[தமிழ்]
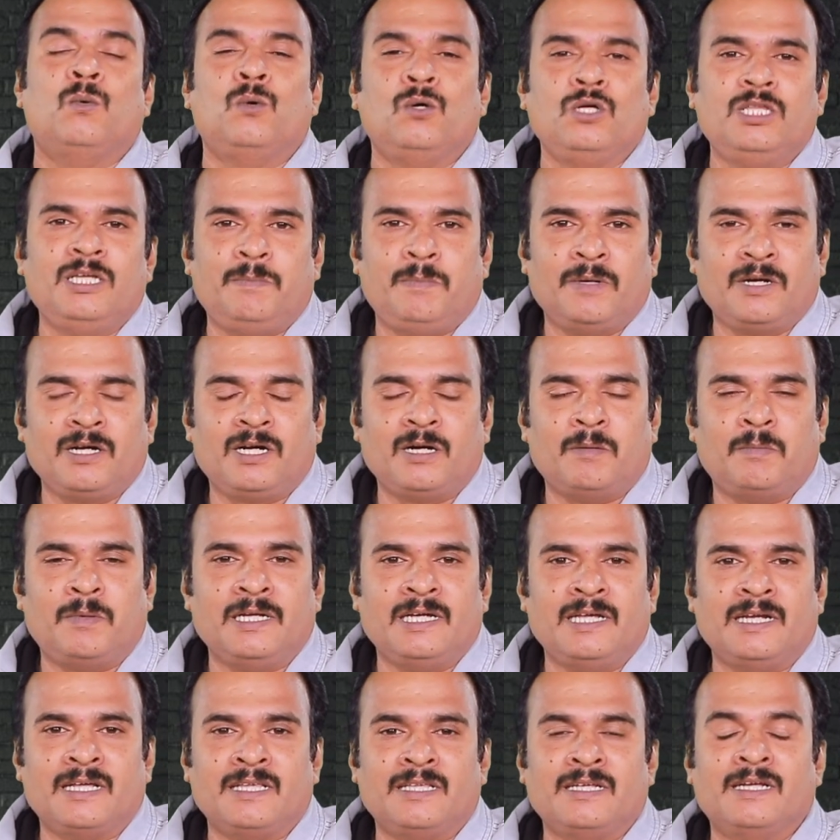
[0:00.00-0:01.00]
ஊதி
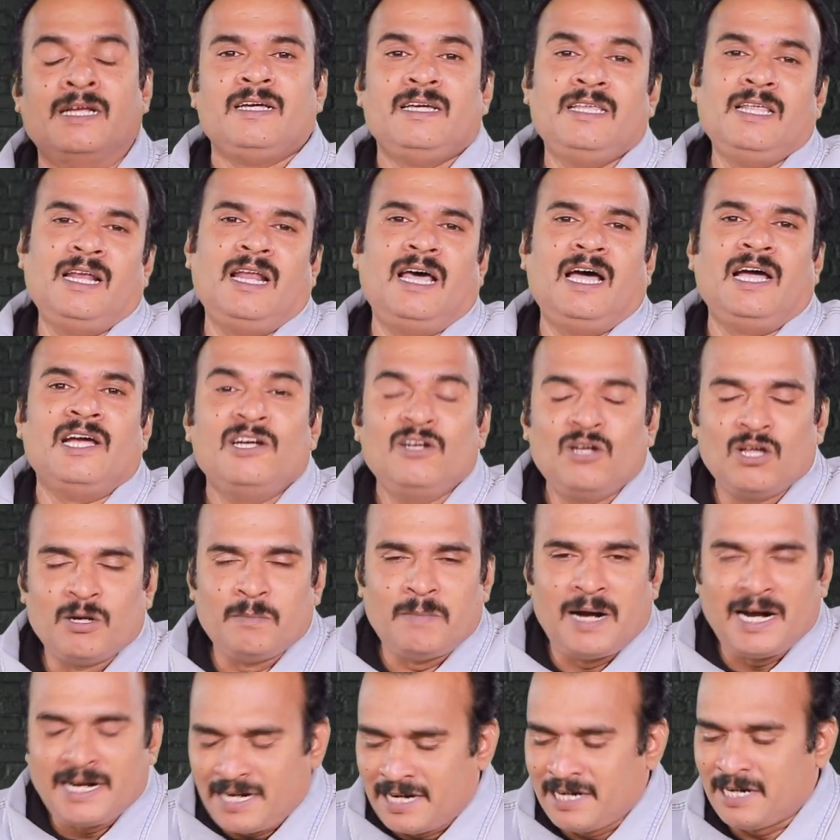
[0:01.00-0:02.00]
பெருக்கப்படுகிறது இதுல இன்னொரு
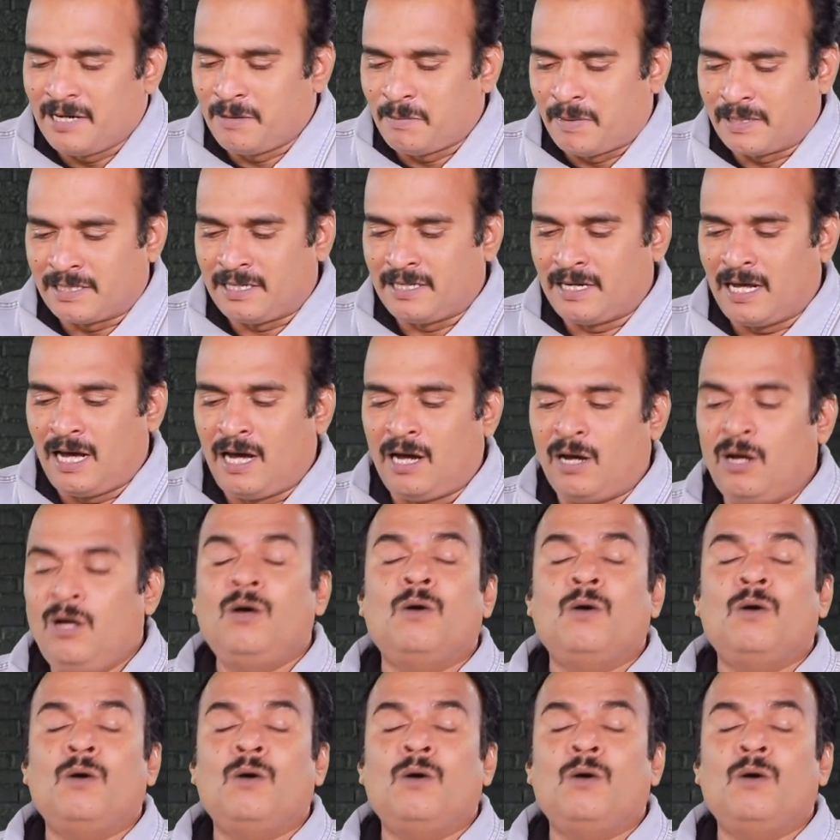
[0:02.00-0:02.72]
மேட்டர் என்னன்னு பாத்தீங்கன்னா